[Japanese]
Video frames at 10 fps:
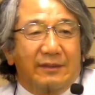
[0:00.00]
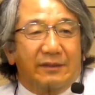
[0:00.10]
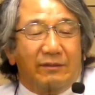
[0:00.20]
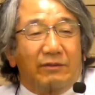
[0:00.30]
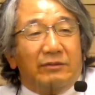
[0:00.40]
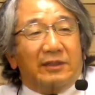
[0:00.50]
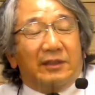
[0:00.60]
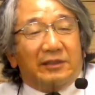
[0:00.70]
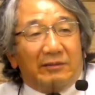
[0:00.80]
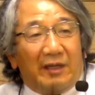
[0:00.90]
この女た
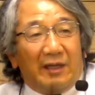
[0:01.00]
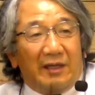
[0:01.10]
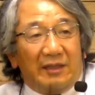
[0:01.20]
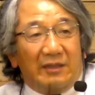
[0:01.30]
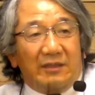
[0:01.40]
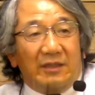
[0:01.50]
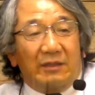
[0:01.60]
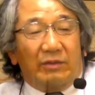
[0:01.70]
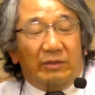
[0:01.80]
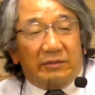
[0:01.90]
ちは
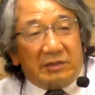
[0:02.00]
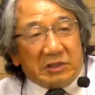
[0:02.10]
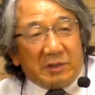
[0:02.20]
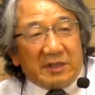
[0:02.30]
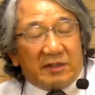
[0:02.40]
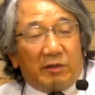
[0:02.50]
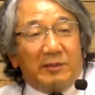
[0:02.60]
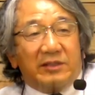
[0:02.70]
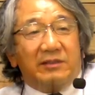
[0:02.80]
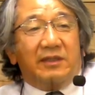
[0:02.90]
本当に支配してここま
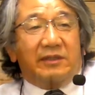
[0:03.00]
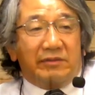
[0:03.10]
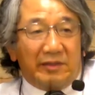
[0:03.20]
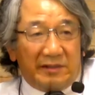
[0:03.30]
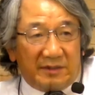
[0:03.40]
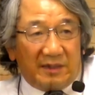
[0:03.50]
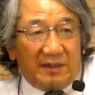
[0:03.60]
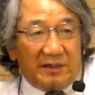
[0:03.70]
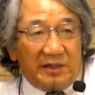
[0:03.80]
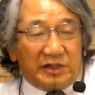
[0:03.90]
でついてきた人たちでした
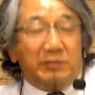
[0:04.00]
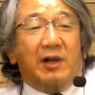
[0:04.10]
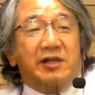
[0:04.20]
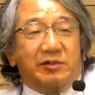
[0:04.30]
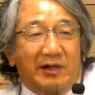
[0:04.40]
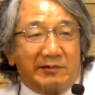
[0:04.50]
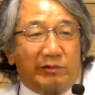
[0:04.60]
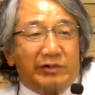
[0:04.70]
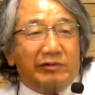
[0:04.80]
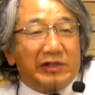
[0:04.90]
主も愛しておられた
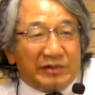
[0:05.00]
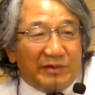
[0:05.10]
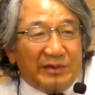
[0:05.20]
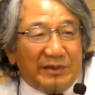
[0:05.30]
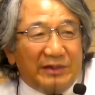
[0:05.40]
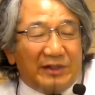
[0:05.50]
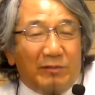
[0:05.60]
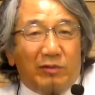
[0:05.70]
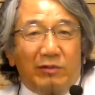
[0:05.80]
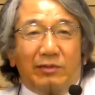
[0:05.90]
この女たちをでも
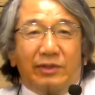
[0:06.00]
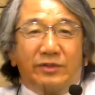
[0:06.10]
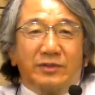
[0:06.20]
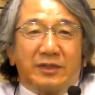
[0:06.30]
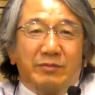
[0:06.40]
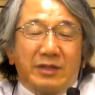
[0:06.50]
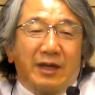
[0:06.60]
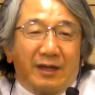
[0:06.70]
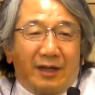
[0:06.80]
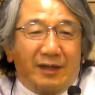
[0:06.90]
この時十字架を見な
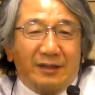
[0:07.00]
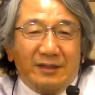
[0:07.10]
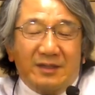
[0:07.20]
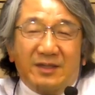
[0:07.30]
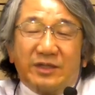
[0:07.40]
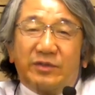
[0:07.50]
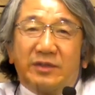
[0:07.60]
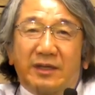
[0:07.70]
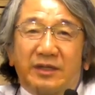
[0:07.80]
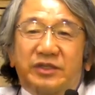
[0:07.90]
がらそれ
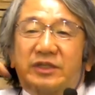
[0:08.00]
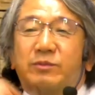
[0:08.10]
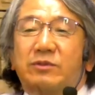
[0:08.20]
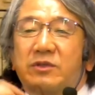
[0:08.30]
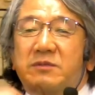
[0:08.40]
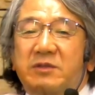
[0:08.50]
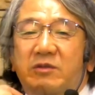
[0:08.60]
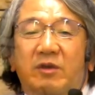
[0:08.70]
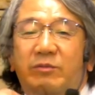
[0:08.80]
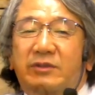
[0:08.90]
が自分の罪だ
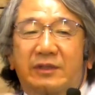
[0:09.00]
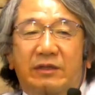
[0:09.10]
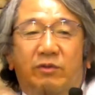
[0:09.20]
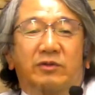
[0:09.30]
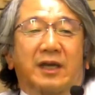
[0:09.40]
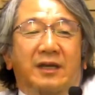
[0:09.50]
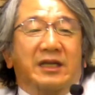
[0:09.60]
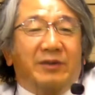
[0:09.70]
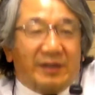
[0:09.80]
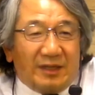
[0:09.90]
とは思ってないこの段階
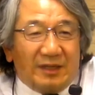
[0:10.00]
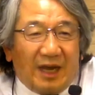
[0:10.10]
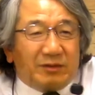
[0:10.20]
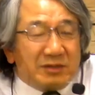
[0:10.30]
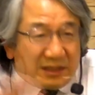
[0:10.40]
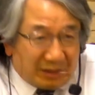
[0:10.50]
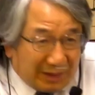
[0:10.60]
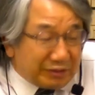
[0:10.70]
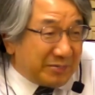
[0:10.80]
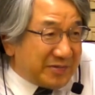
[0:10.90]
ではね後になったら分か
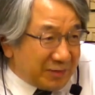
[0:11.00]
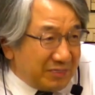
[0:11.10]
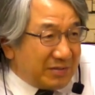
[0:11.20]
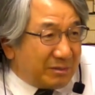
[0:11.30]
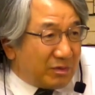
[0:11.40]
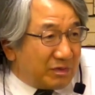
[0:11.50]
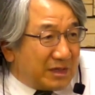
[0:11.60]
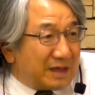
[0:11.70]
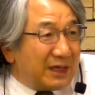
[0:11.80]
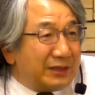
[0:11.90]
ると思いますよでもこの
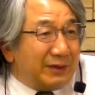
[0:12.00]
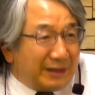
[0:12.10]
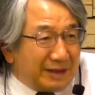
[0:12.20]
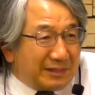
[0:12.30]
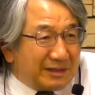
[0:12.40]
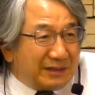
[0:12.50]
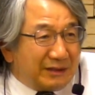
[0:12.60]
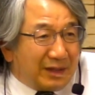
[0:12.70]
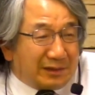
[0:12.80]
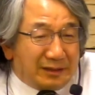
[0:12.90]
段階ではね
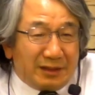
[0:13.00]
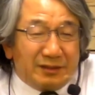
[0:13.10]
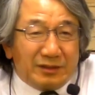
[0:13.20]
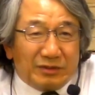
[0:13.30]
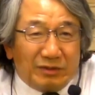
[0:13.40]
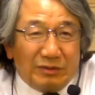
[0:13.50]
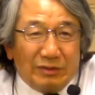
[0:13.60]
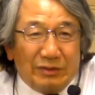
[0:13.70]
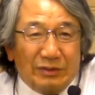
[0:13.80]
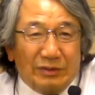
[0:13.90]
分かってないんですよ
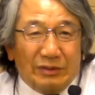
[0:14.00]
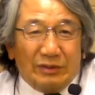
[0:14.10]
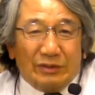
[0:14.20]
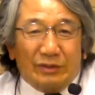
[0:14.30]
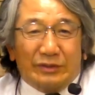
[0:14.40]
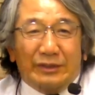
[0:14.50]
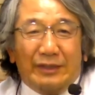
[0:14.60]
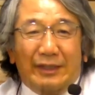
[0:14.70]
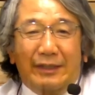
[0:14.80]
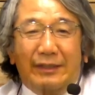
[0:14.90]
そして
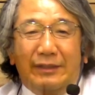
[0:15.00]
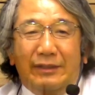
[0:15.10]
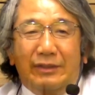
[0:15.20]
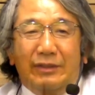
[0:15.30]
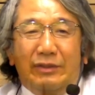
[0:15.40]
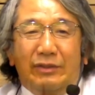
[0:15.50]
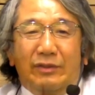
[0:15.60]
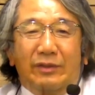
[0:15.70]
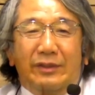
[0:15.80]
ねね